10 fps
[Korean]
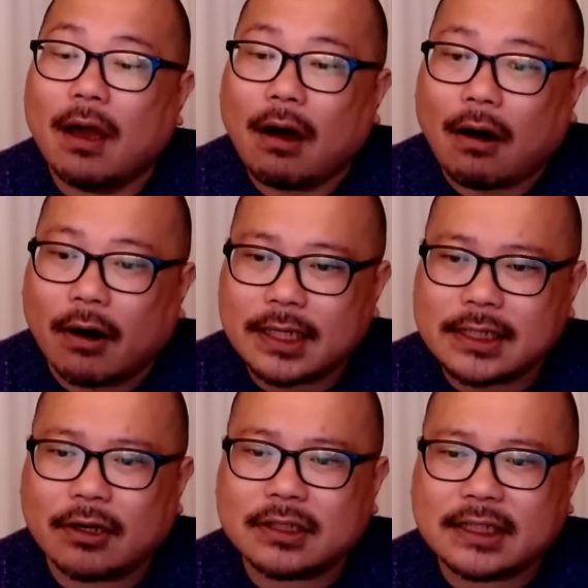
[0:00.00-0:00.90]
어릴
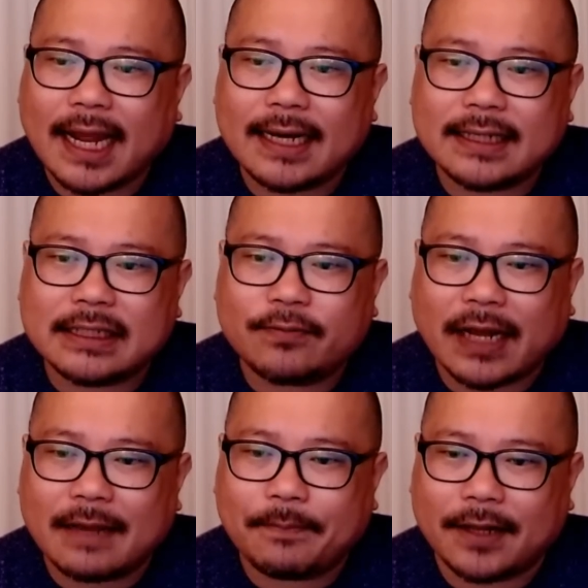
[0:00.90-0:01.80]
적 스테인리스
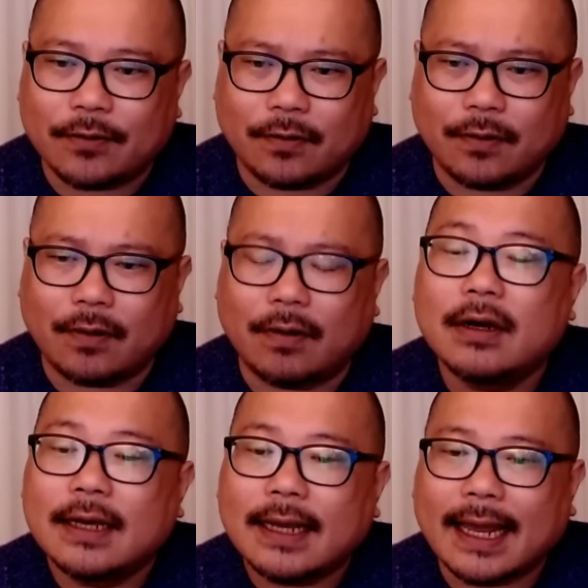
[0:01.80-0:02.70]
프라이팬으로
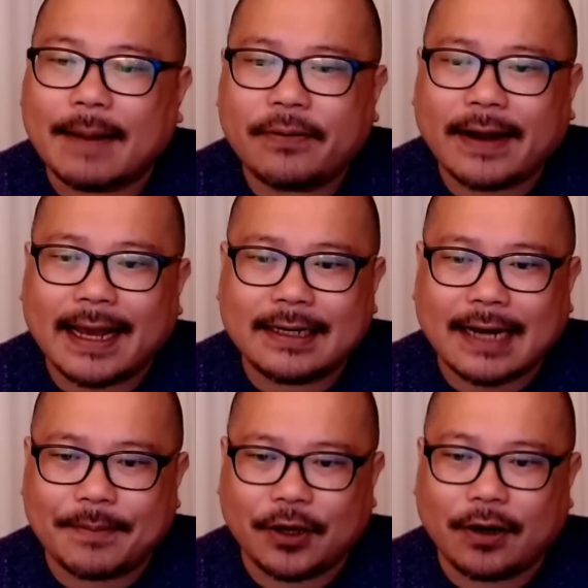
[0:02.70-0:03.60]
계란 프라이를
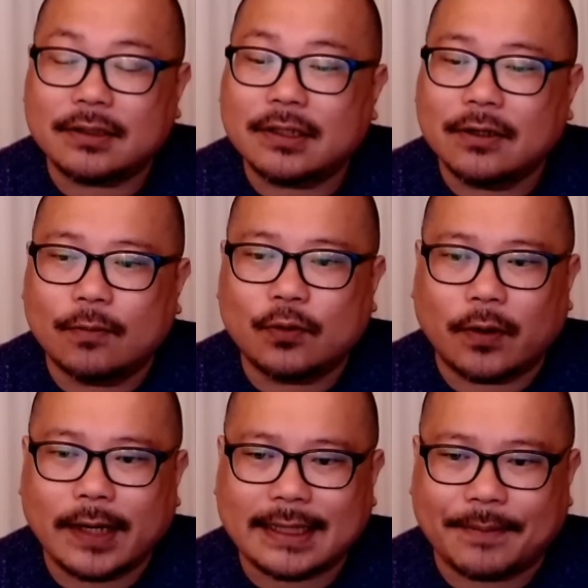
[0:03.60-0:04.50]
하면 들러붙곤
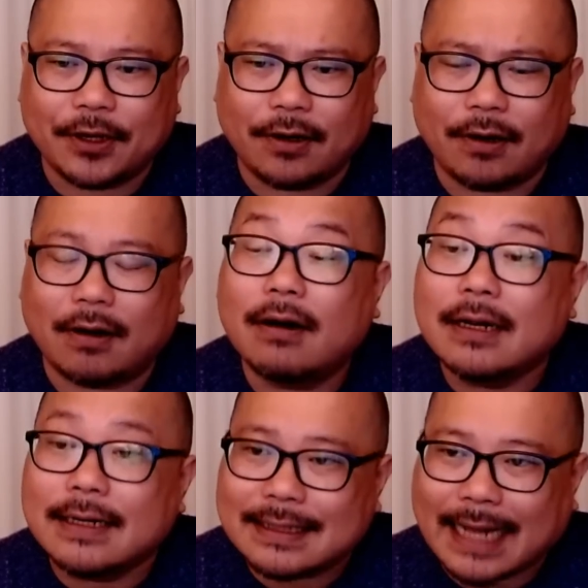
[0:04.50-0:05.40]
했다며,
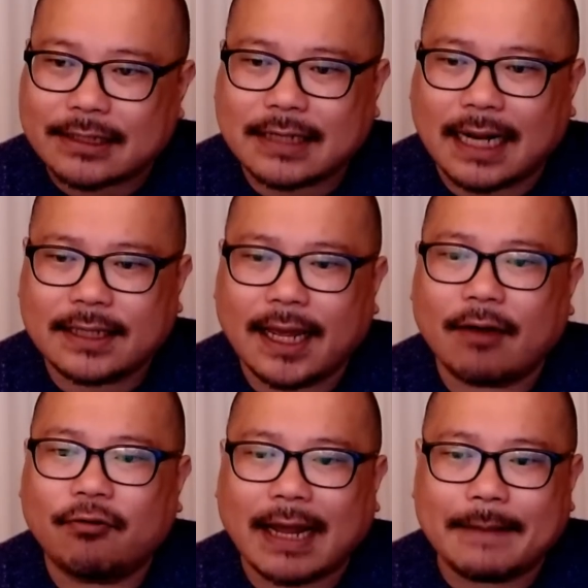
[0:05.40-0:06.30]
5살 때
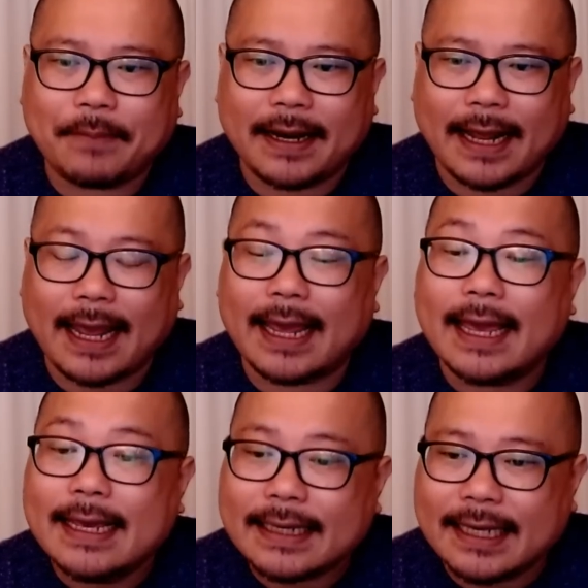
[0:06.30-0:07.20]
프라이팬에
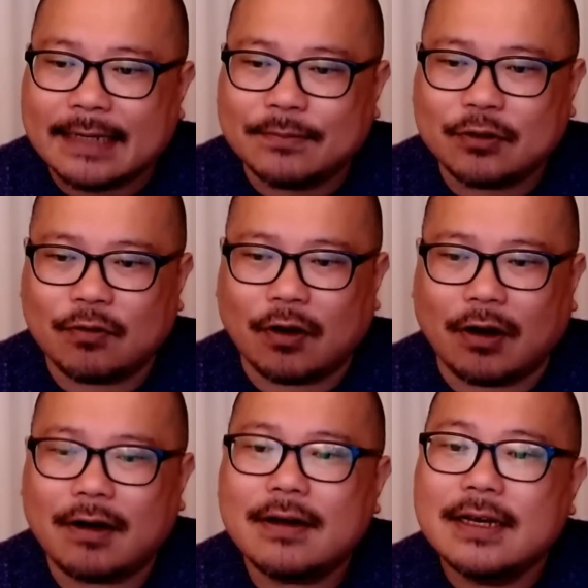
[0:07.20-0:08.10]
기름을
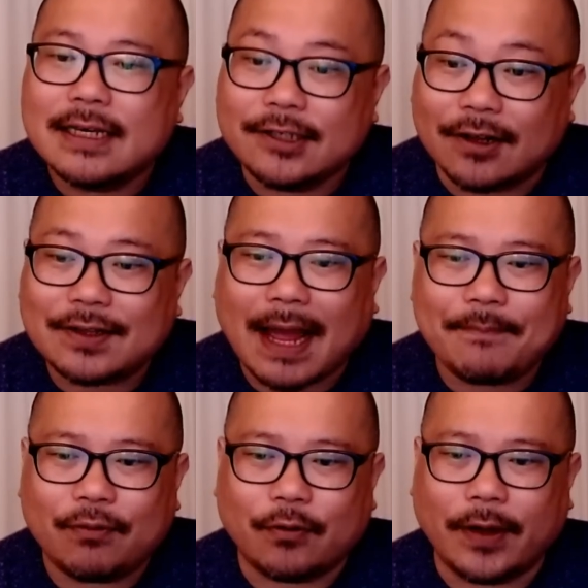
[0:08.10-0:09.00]
둘러 연탄
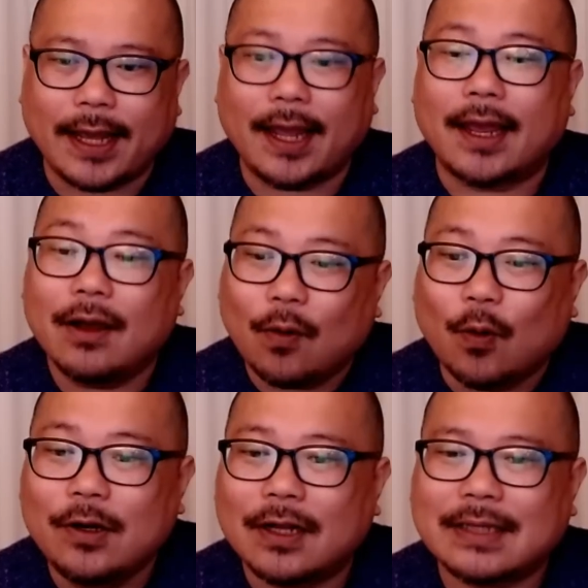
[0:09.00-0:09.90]
풍로에
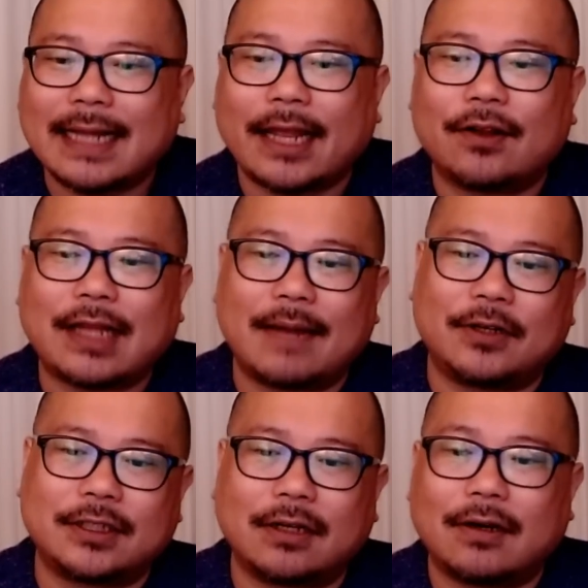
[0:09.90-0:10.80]
올렸다 내렸다
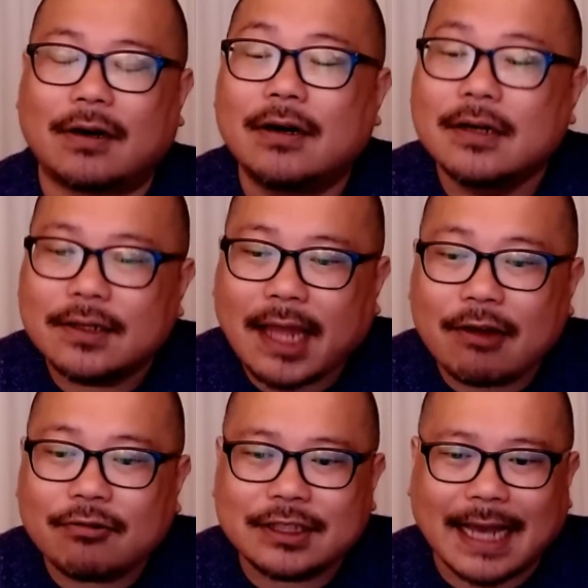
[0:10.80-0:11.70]
하면서
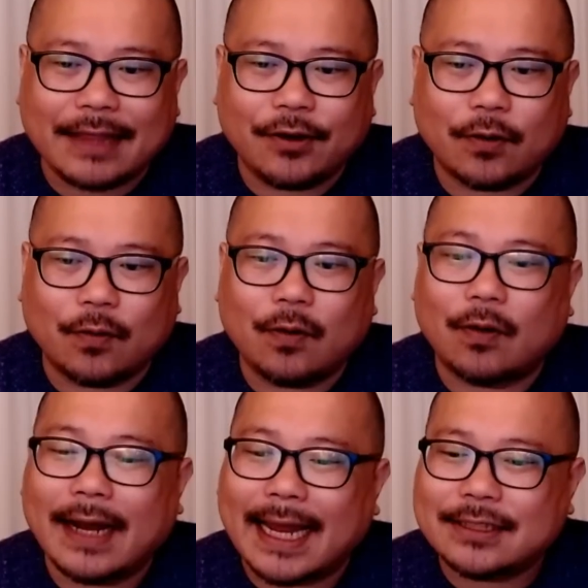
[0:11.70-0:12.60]
태우지 않으려고
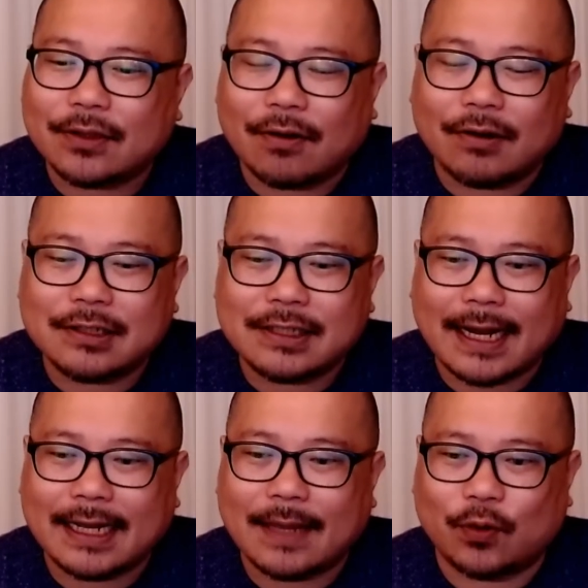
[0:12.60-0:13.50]
애썼던 것을
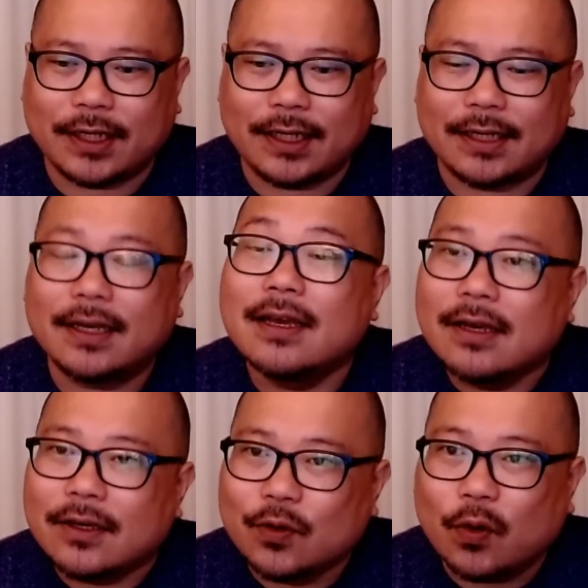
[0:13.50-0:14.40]
생각해보니
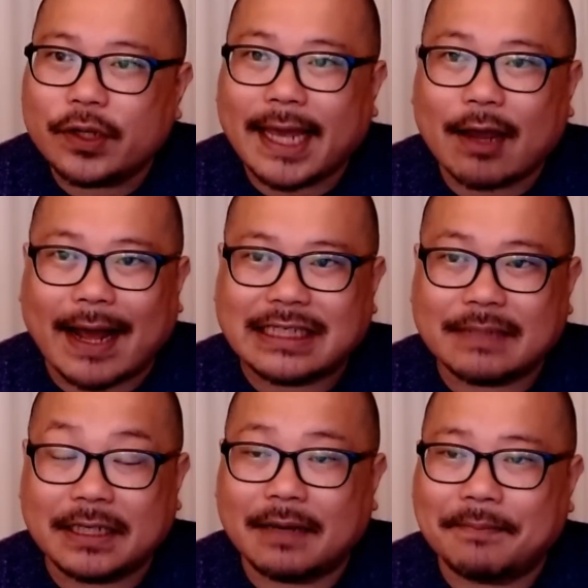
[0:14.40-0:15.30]
요리에
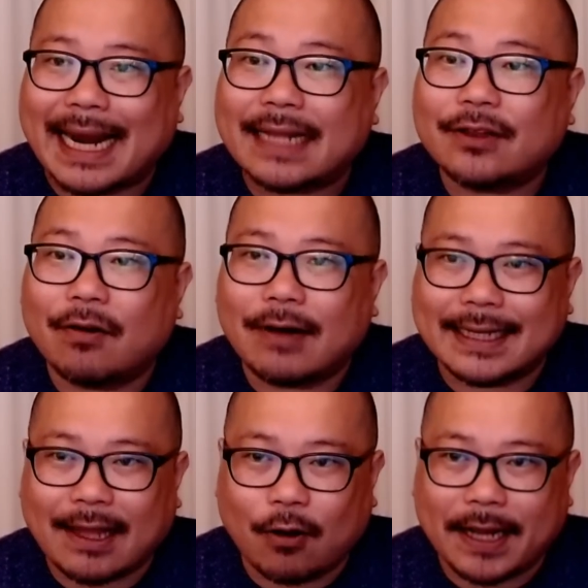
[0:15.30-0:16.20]
관심이 많았던 것
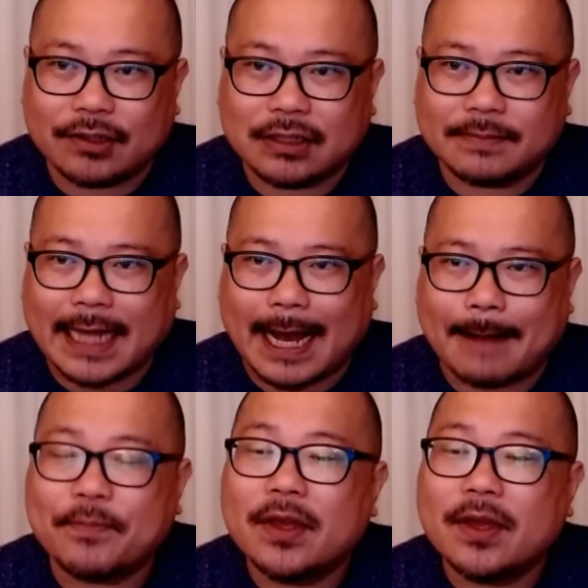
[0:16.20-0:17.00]
같다고 밝혔습니다.